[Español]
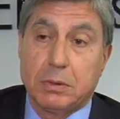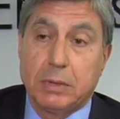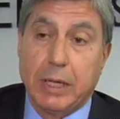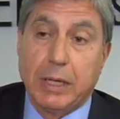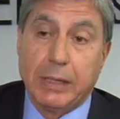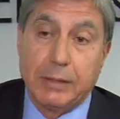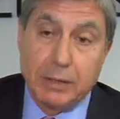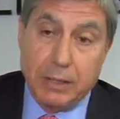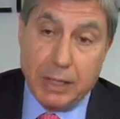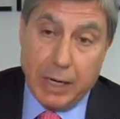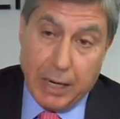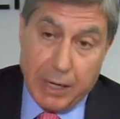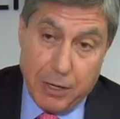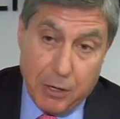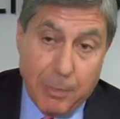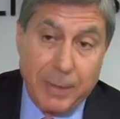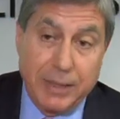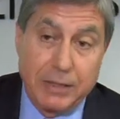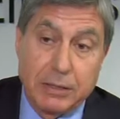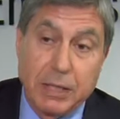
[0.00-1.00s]
entre el
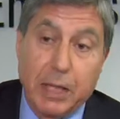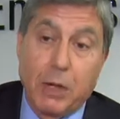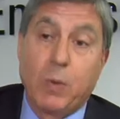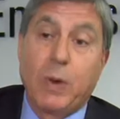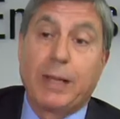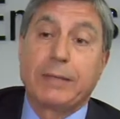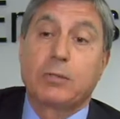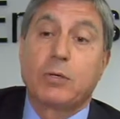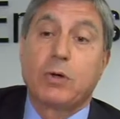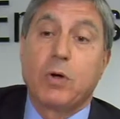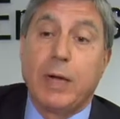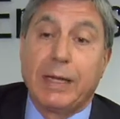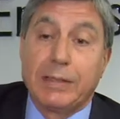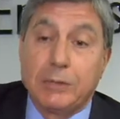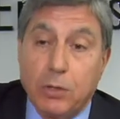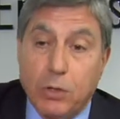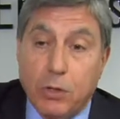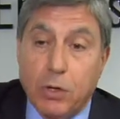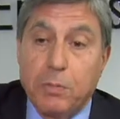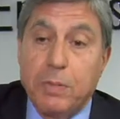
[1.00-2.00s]
94,
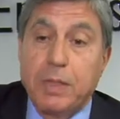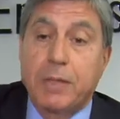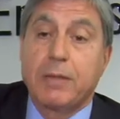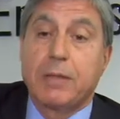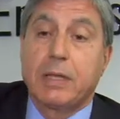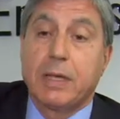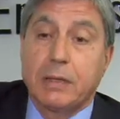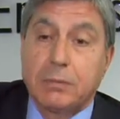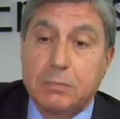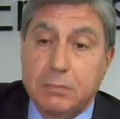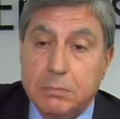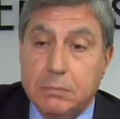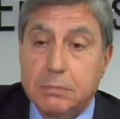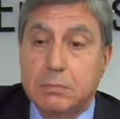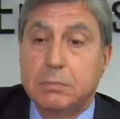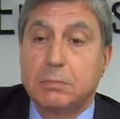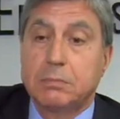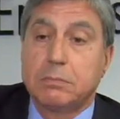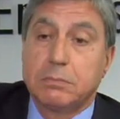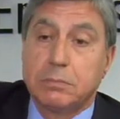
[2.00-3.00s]
cuando comienza
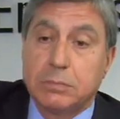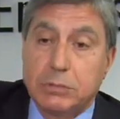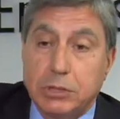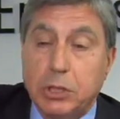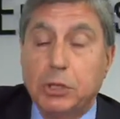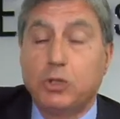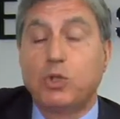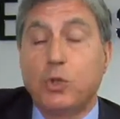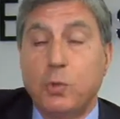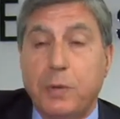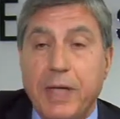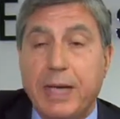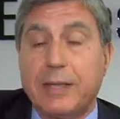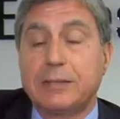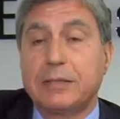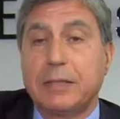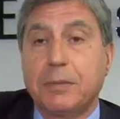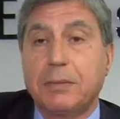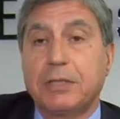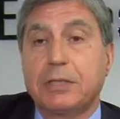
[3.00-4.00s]

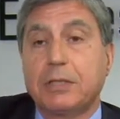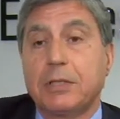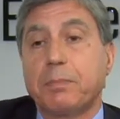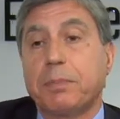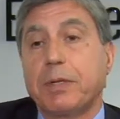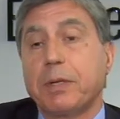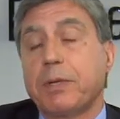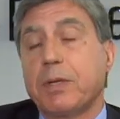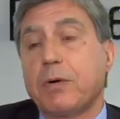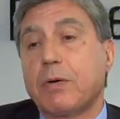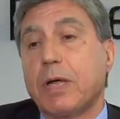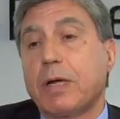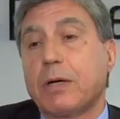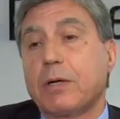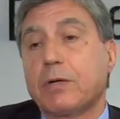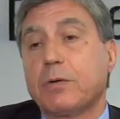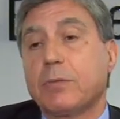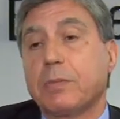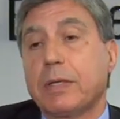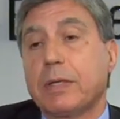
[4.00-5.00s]
titubeantemente primero la
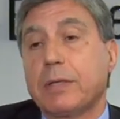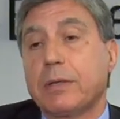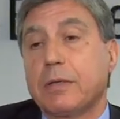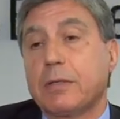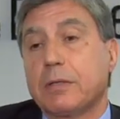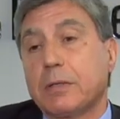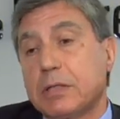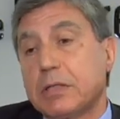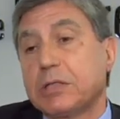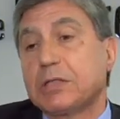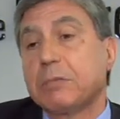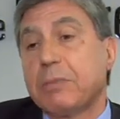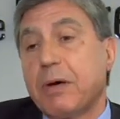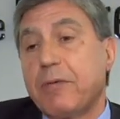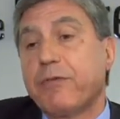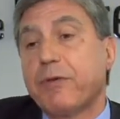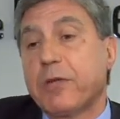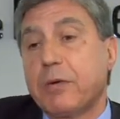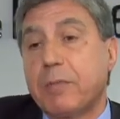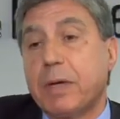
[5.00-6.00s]
recuperación, que se va a
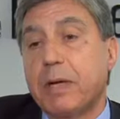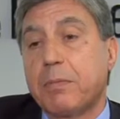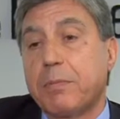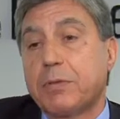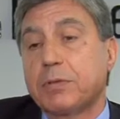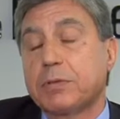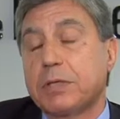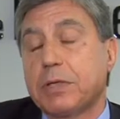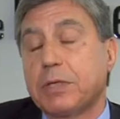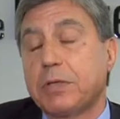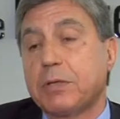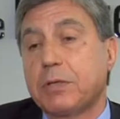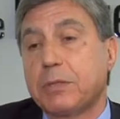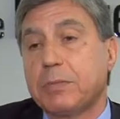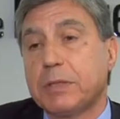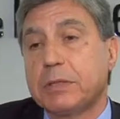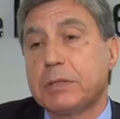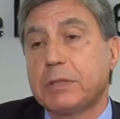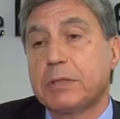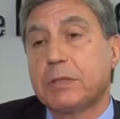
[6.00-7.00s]
firmar
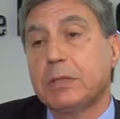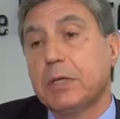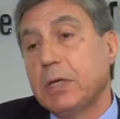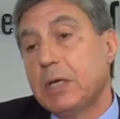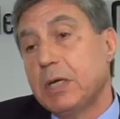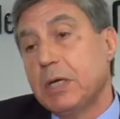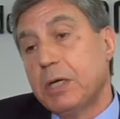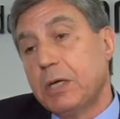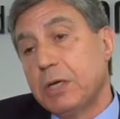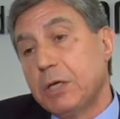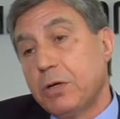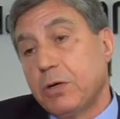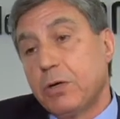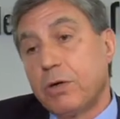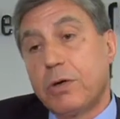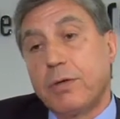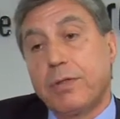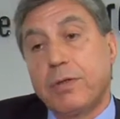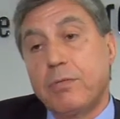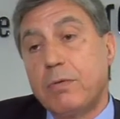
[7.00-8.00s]
posteriormente, y
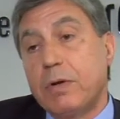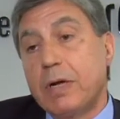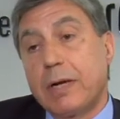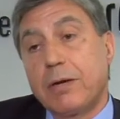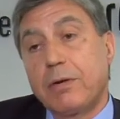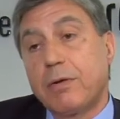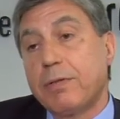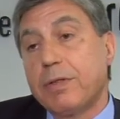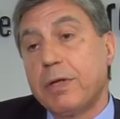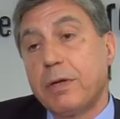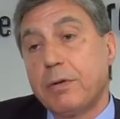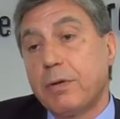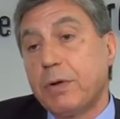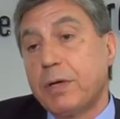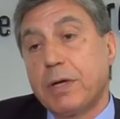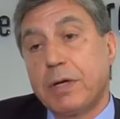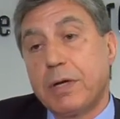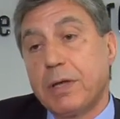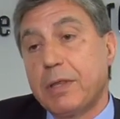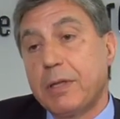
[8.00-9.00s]
conoce un largo ciclo
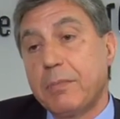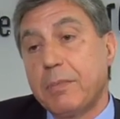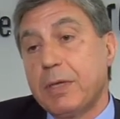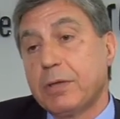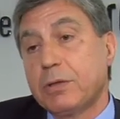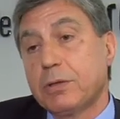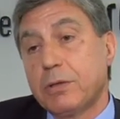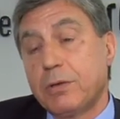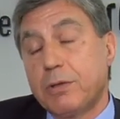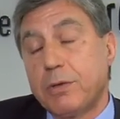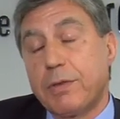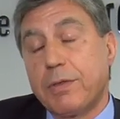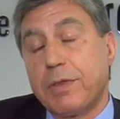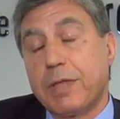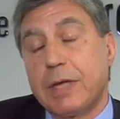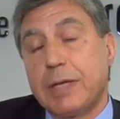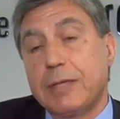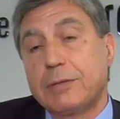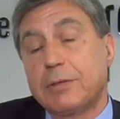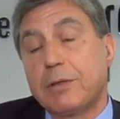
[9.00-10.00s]
de crecimiento,
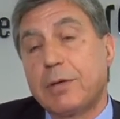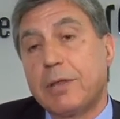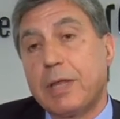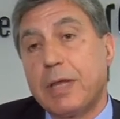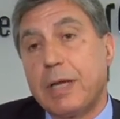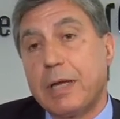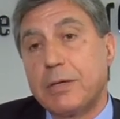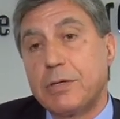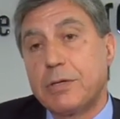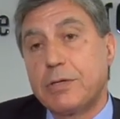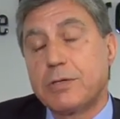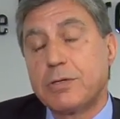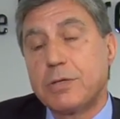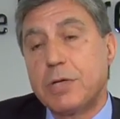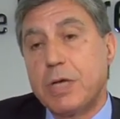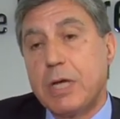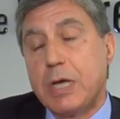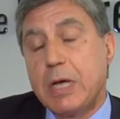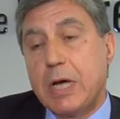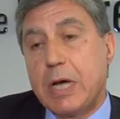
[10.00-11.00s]
12, 14 años,
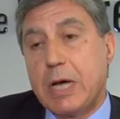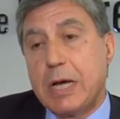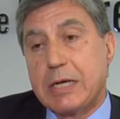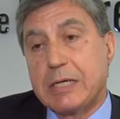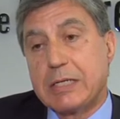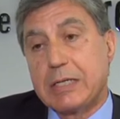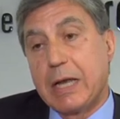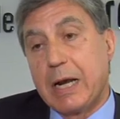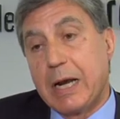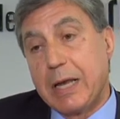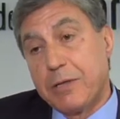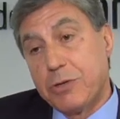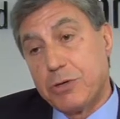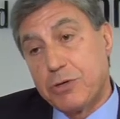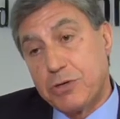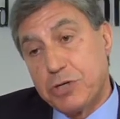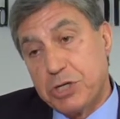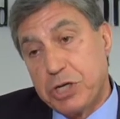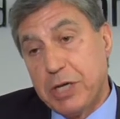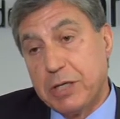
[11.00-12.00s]
hasta el año
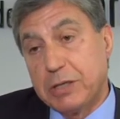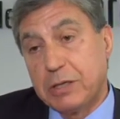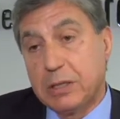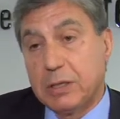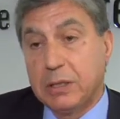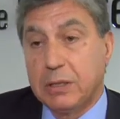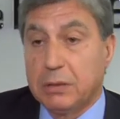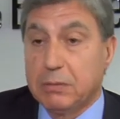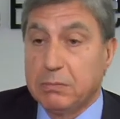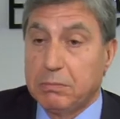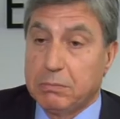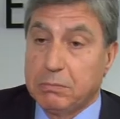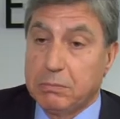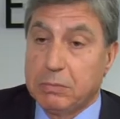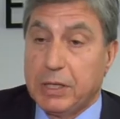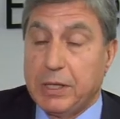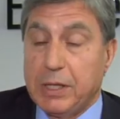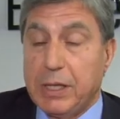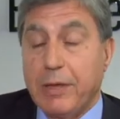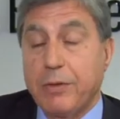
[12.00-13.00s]
7,
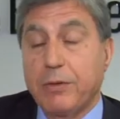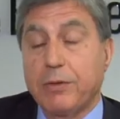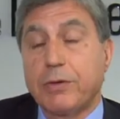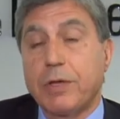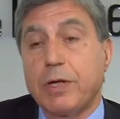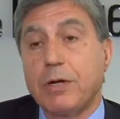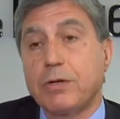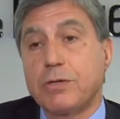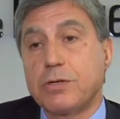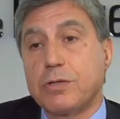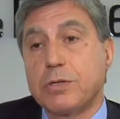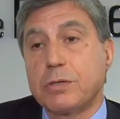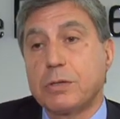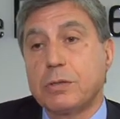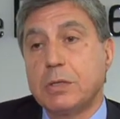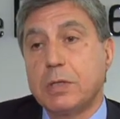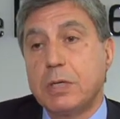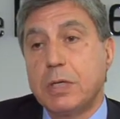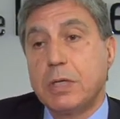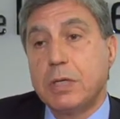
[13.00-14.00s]
mediados del 8,
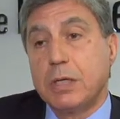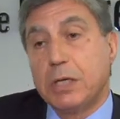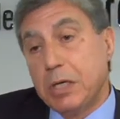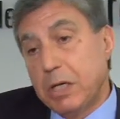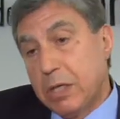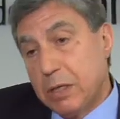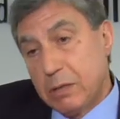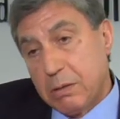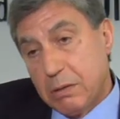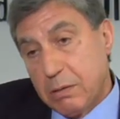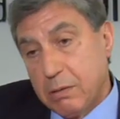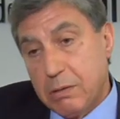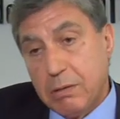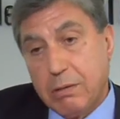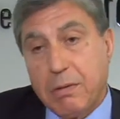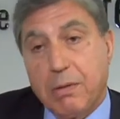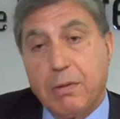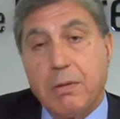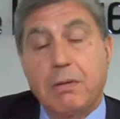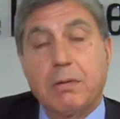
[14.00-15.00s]
y
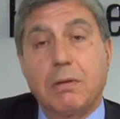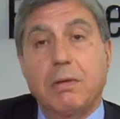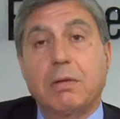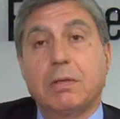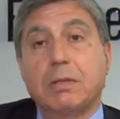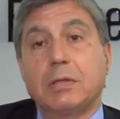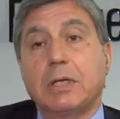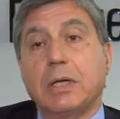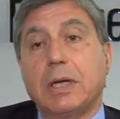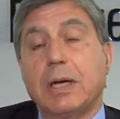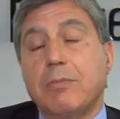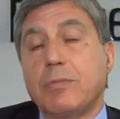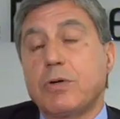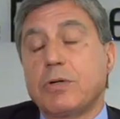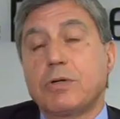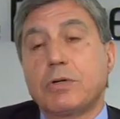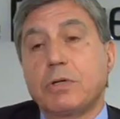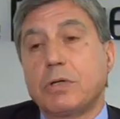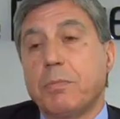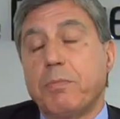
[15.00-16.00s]
eh,
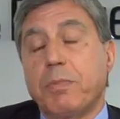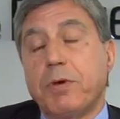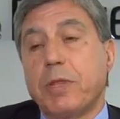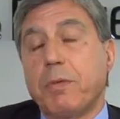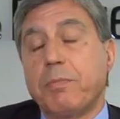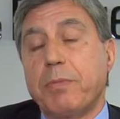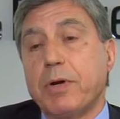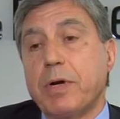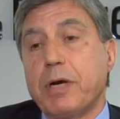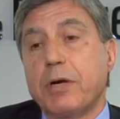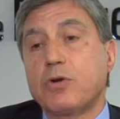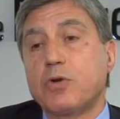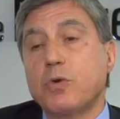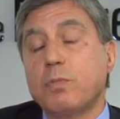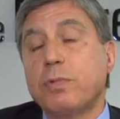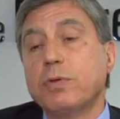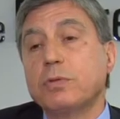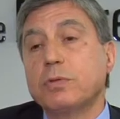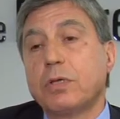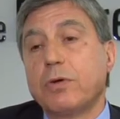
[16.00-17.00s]
digamos se puede poner su
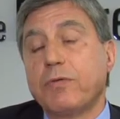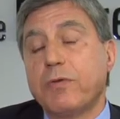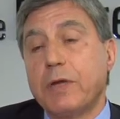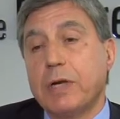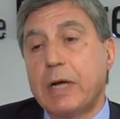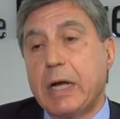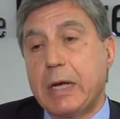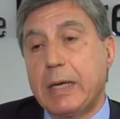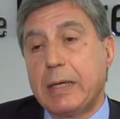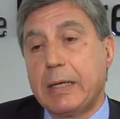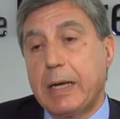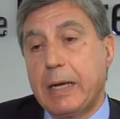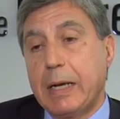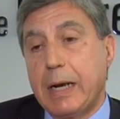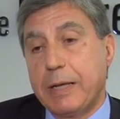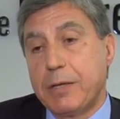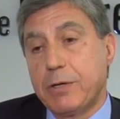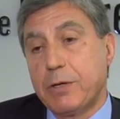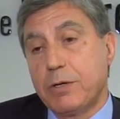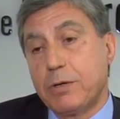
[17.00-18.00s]
punto final en el
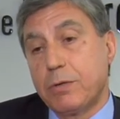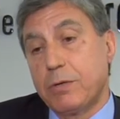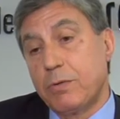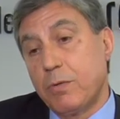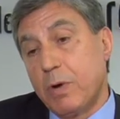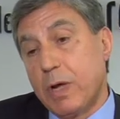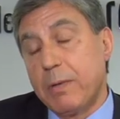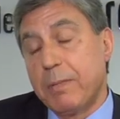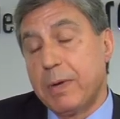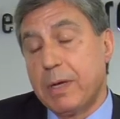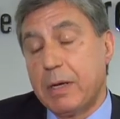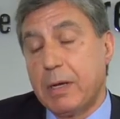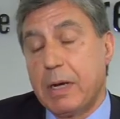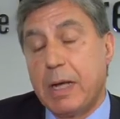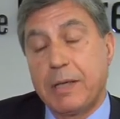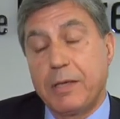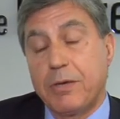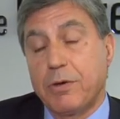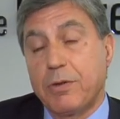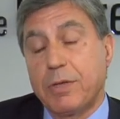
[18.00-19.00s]
año 9, en el
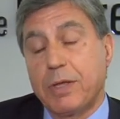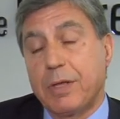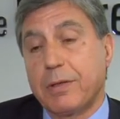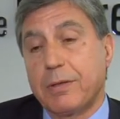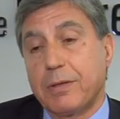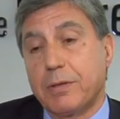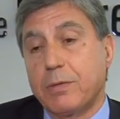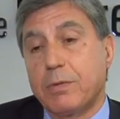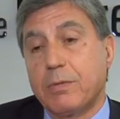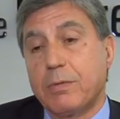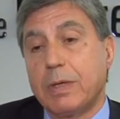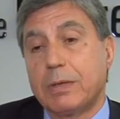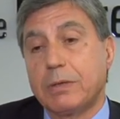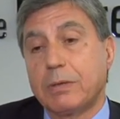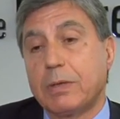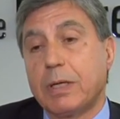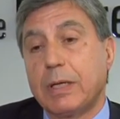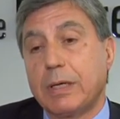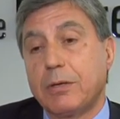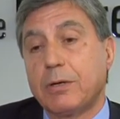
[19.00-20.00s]
año 10,
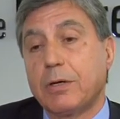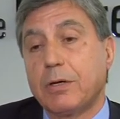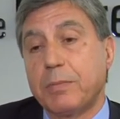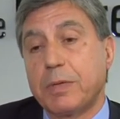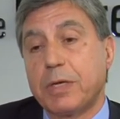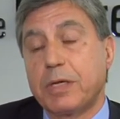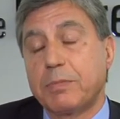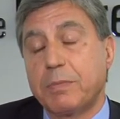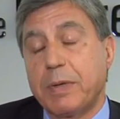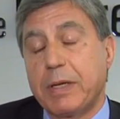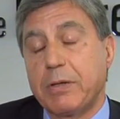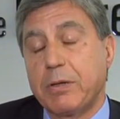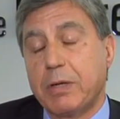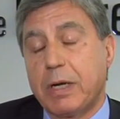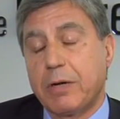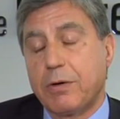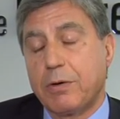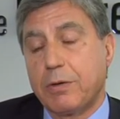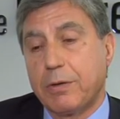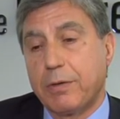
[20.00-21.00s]
cuando la economía
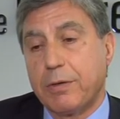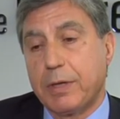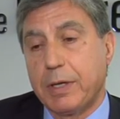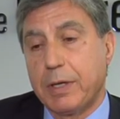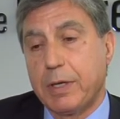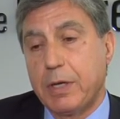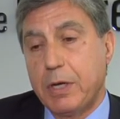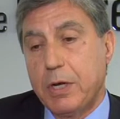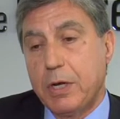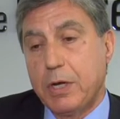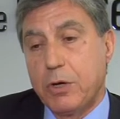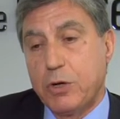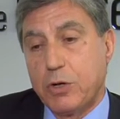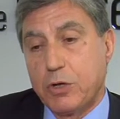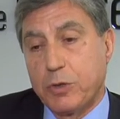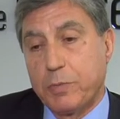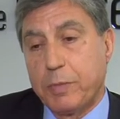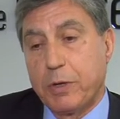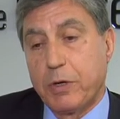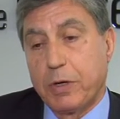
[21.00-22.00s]
española conoce
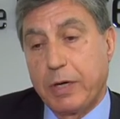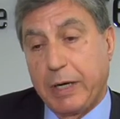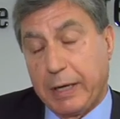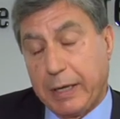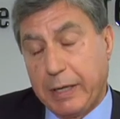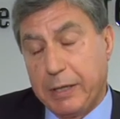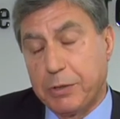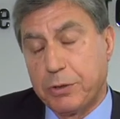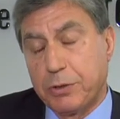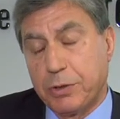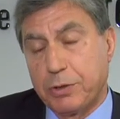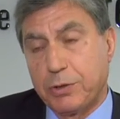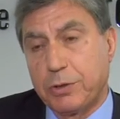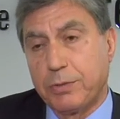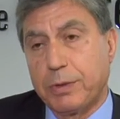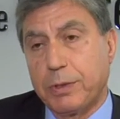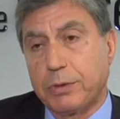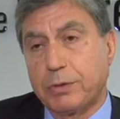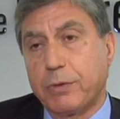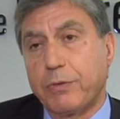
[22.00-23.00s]
los peores registros,
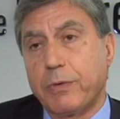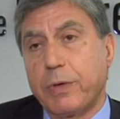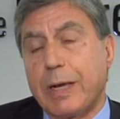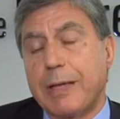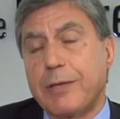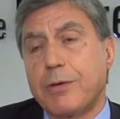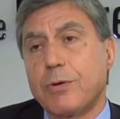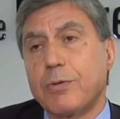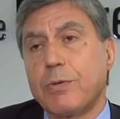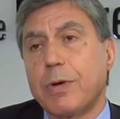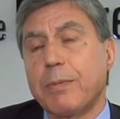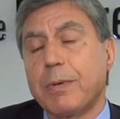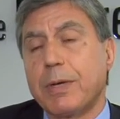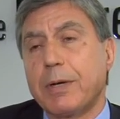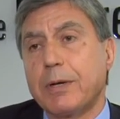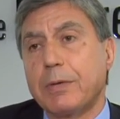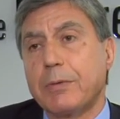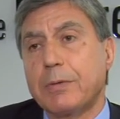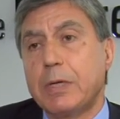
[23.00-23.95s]
sobre todo el año 9.